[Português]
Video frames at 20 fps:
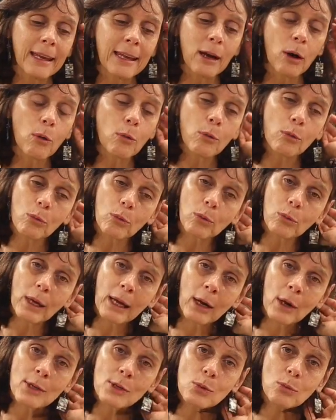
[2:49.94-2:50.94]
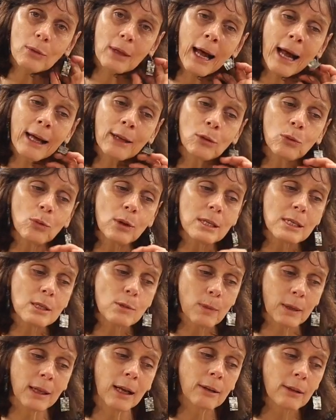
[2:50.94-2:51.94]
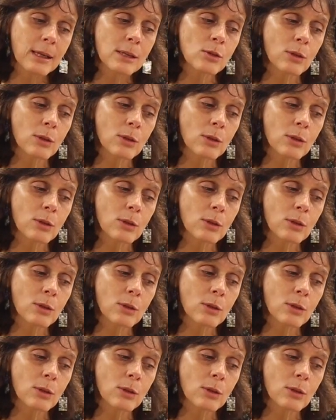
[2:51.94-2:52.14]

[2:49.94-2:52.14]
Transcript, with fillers: E é um é um resultado, esse espetáculo é